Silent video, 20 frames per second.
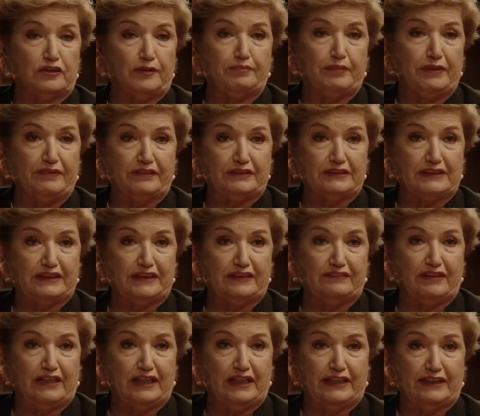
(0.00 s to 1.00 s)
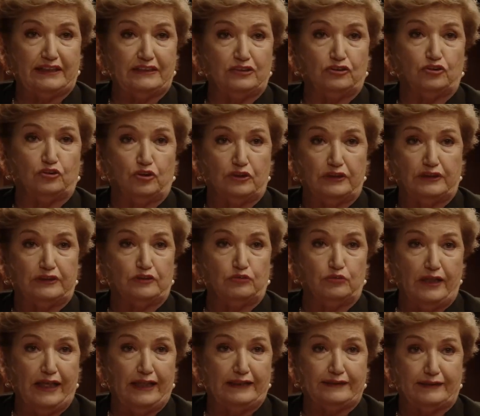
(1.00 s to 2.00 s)
sapeva scrivere le canzoni di
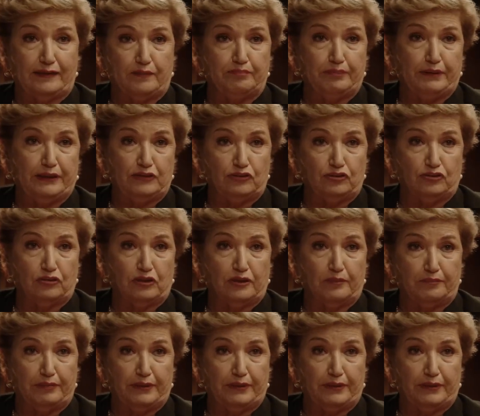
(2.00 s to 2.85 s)
un'altra peggio che